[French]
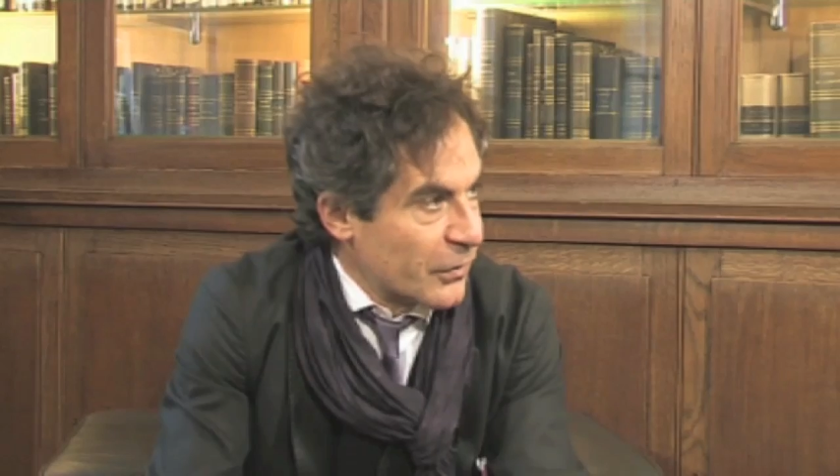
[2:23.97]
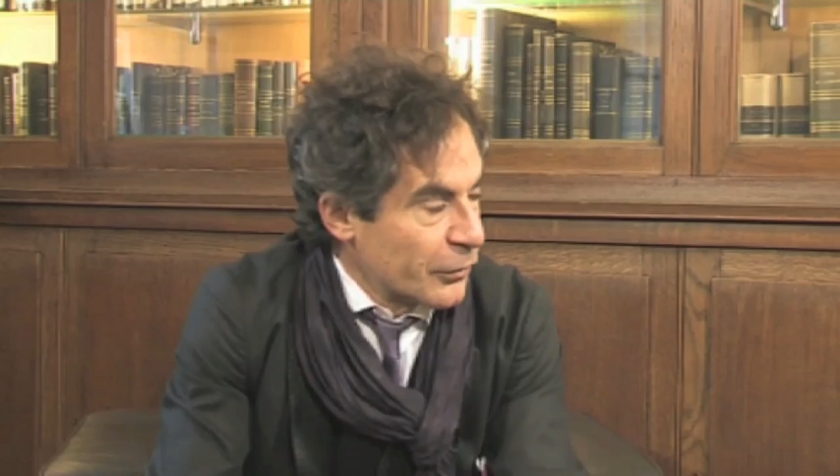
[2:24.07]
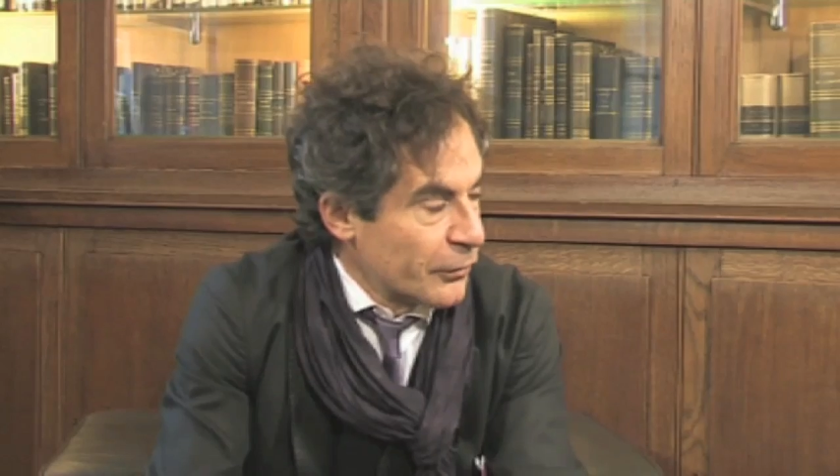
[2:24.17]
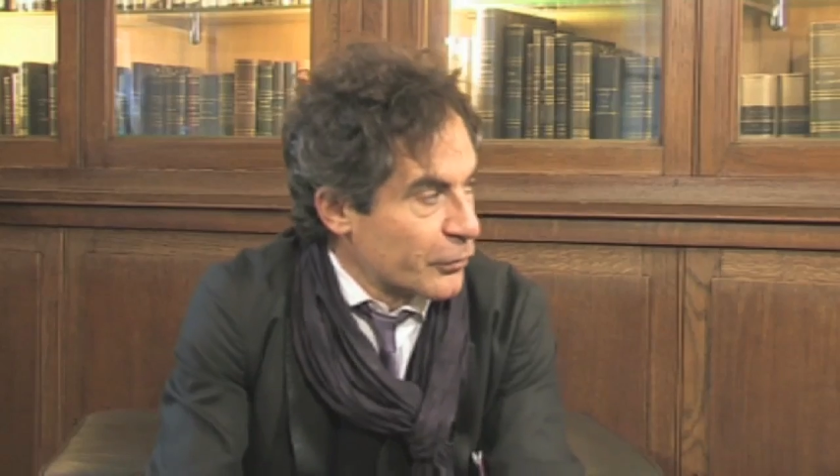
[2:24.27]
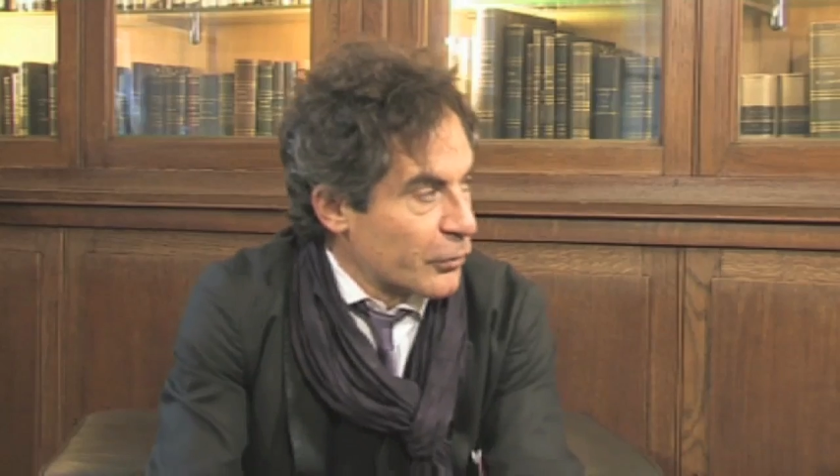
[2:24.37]

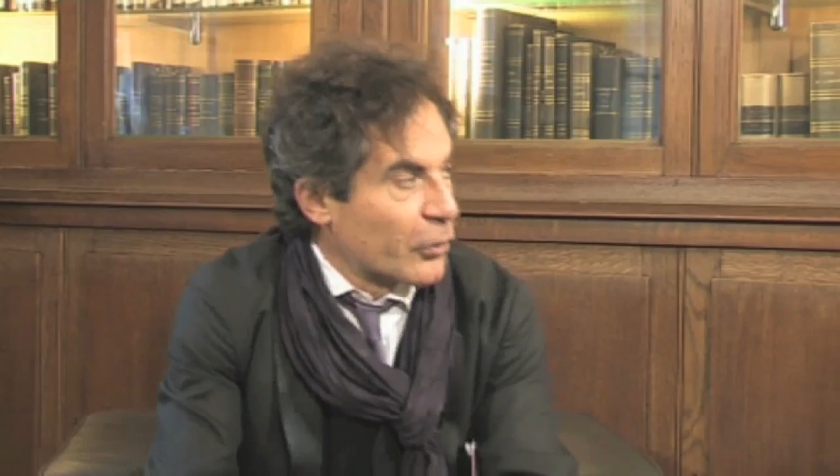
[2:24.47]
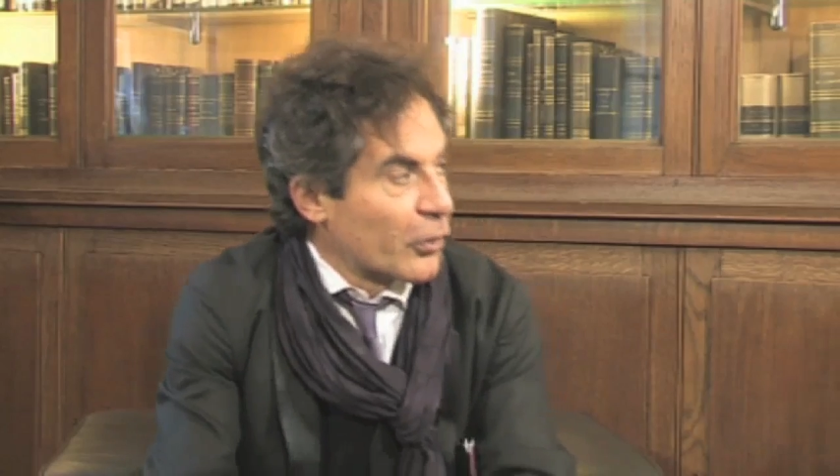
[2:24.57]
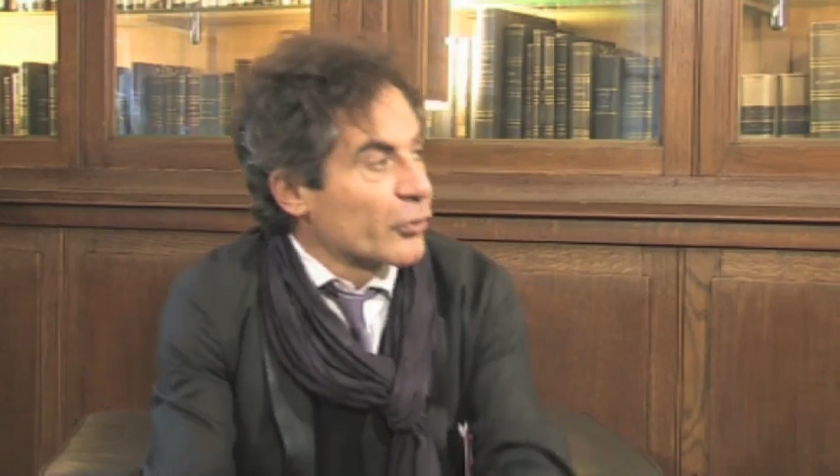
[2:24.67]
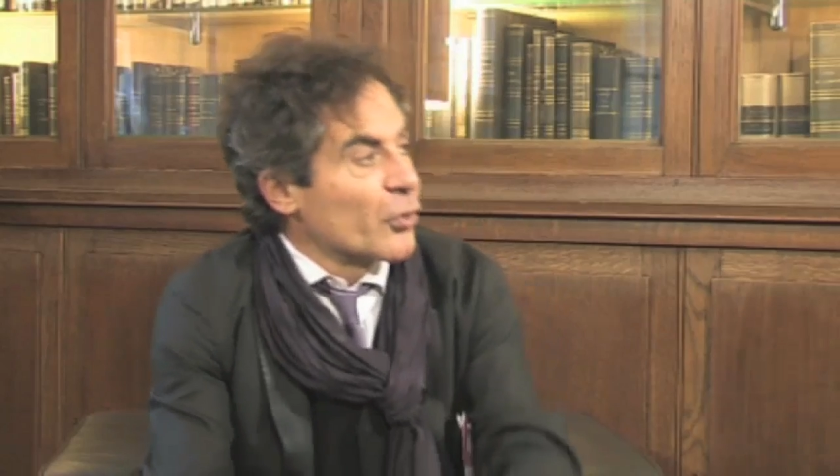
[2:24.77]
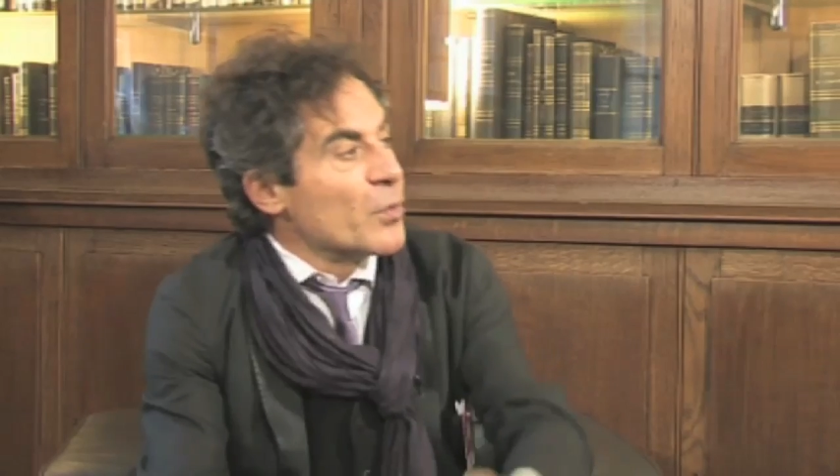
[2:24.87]
Sauf que
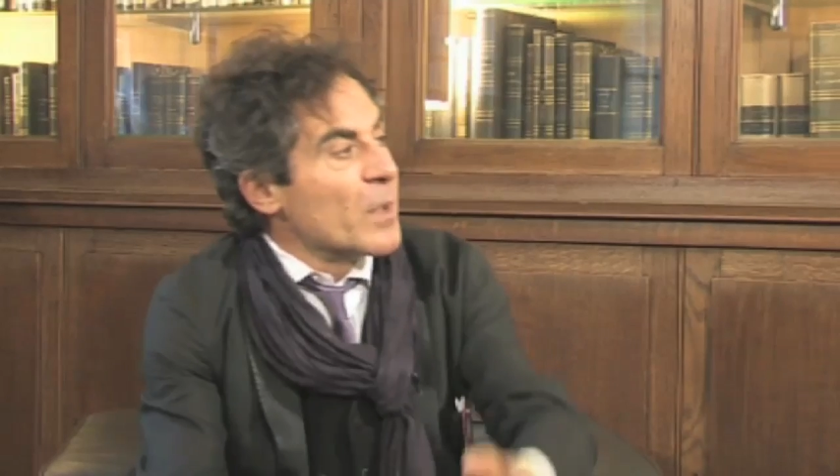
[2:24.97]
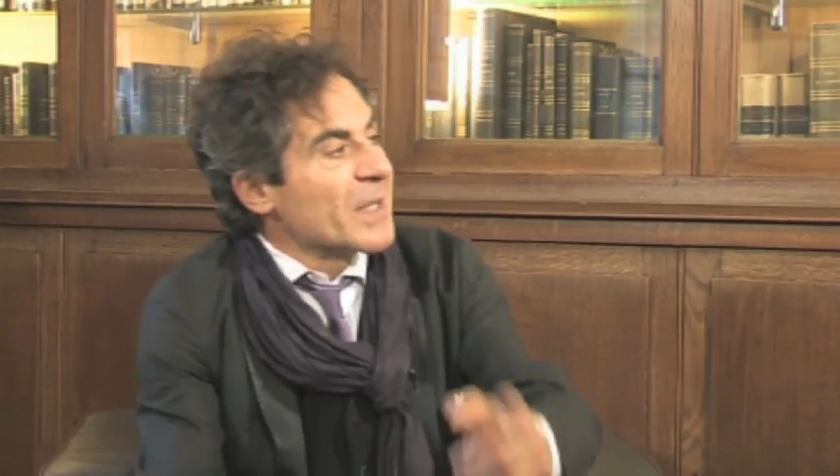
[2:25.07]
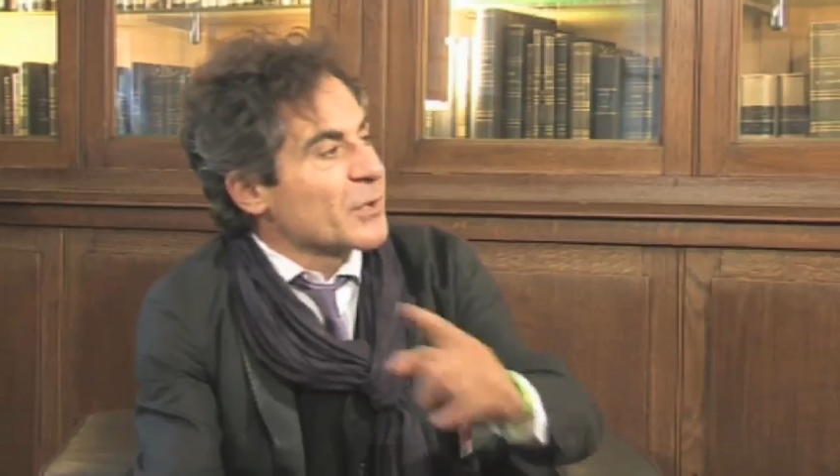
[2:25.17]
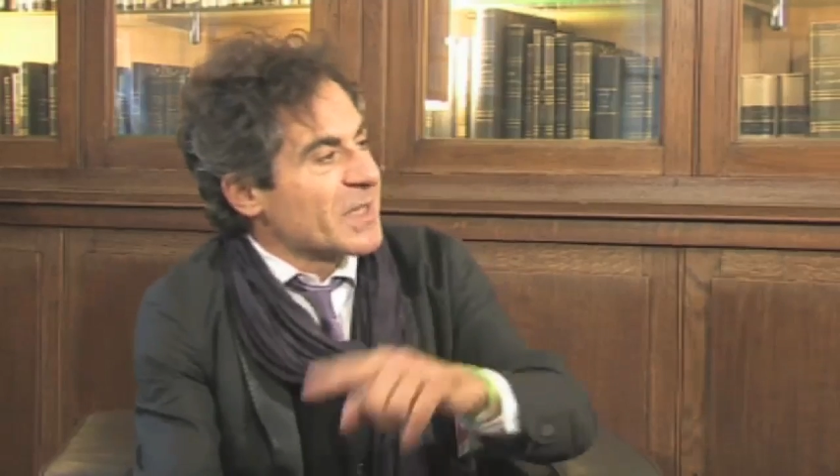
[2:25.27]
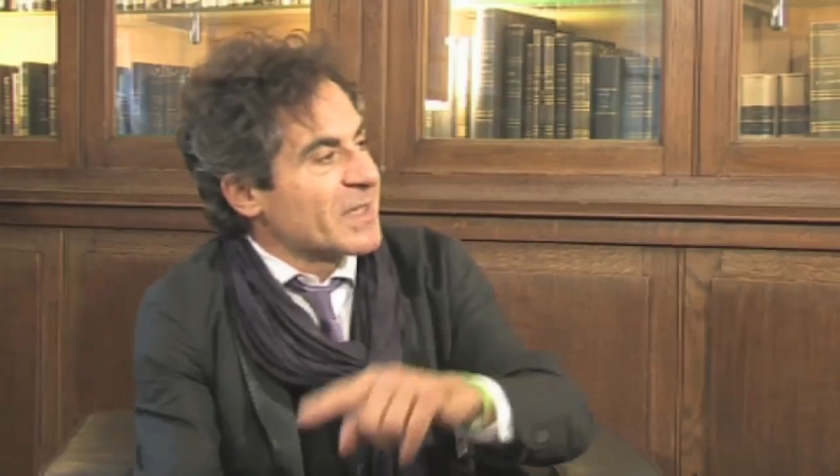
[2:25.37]
quand on lui
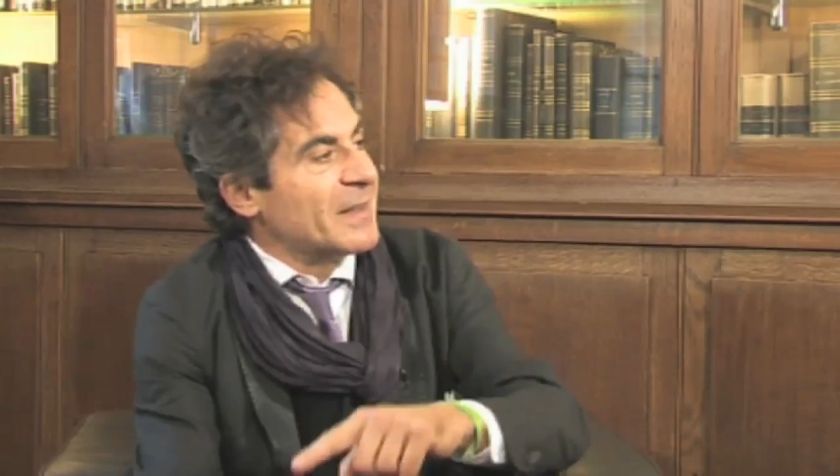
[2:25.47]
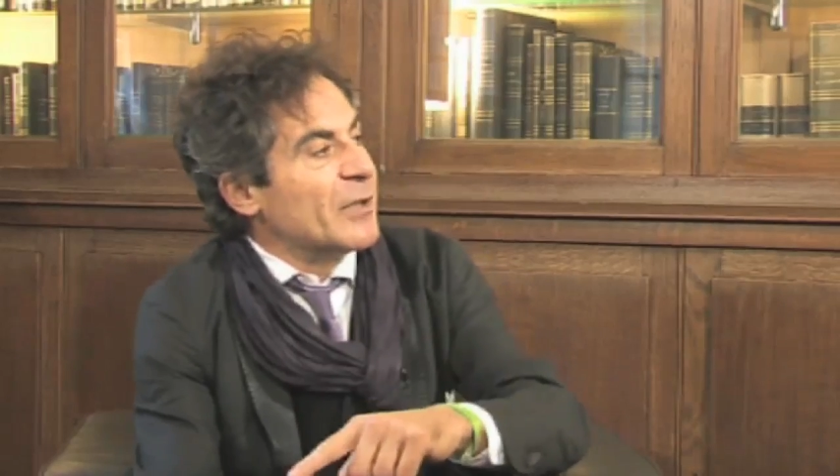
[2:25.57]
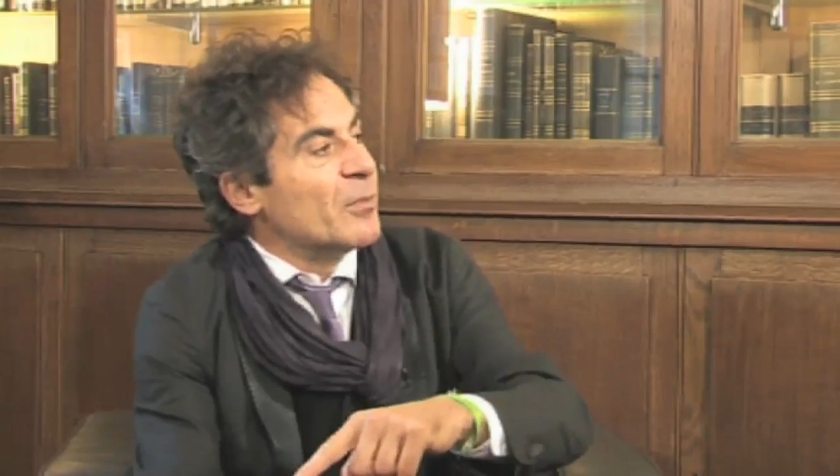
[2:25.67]
associe